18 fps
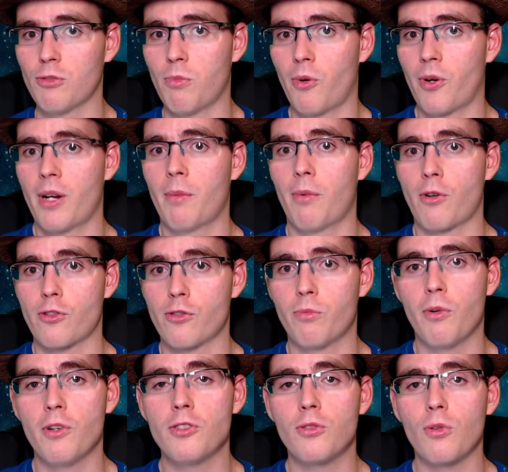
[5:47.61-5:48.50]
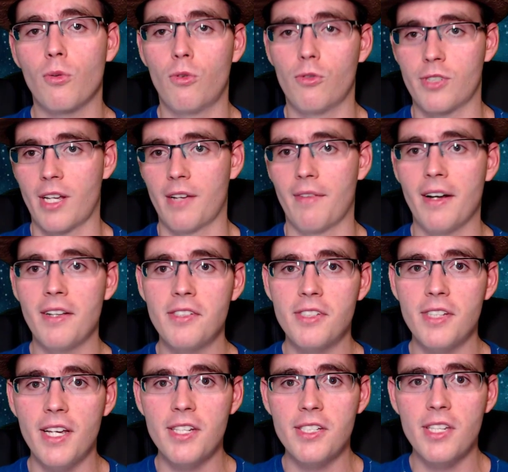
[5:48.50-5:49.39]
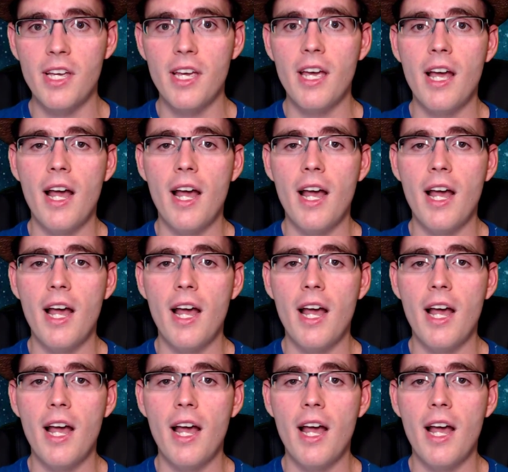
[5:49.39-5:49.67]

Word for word: Porque por supuesto con los avances